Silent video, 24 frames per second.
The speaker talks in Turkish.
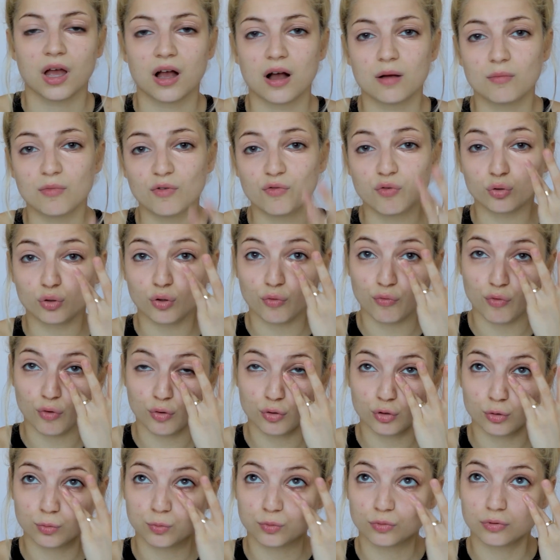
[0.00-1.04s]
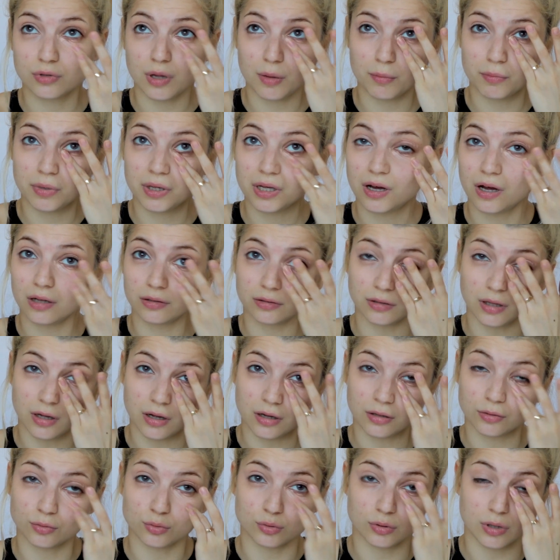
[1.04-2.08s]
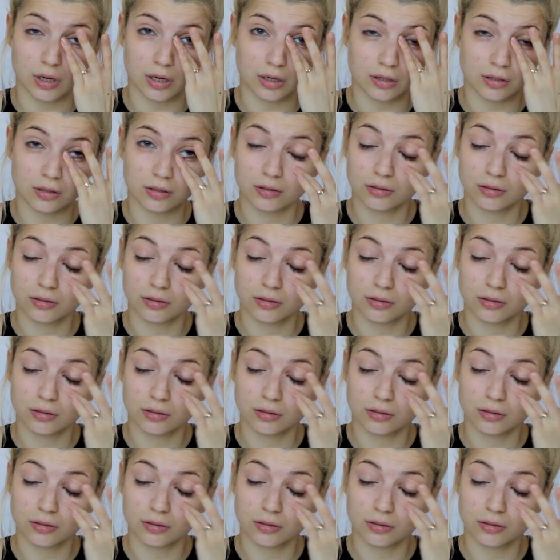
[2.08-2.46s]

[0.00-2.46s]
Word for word: Ama fotofokus bundan bin kat daha güzel.